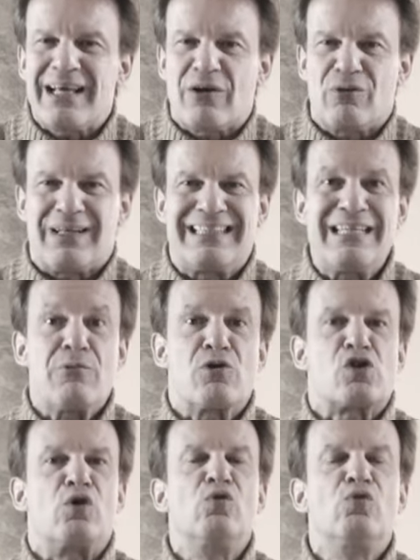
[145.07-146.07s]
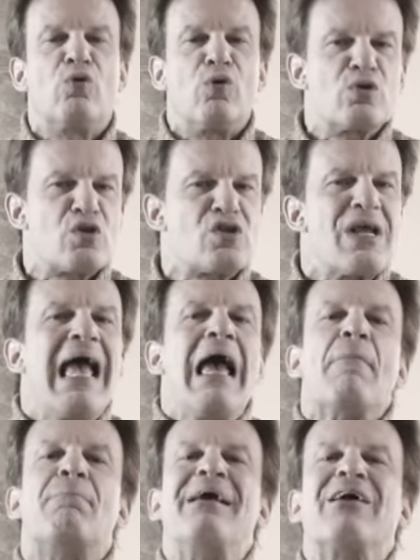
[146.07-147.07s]
decorativos, lujosos,
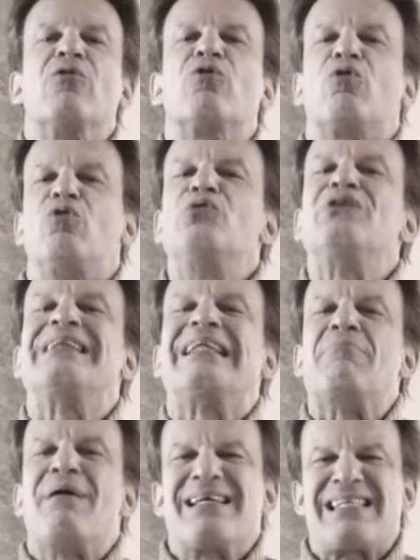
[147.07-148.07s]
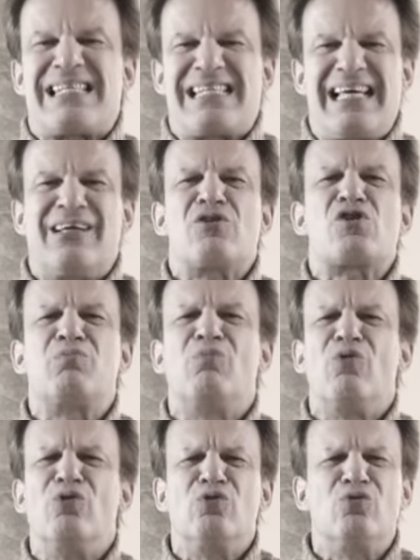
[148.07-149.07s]
pero con demasiadas
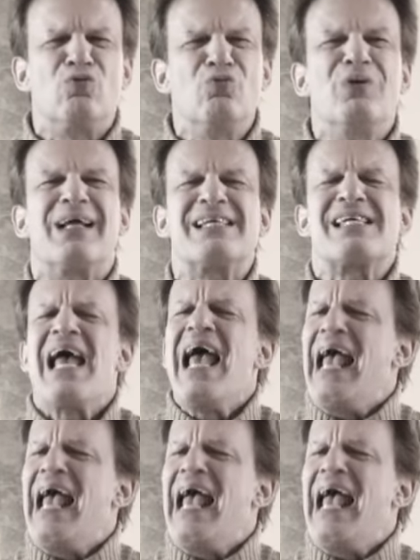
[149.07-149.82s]
molduras,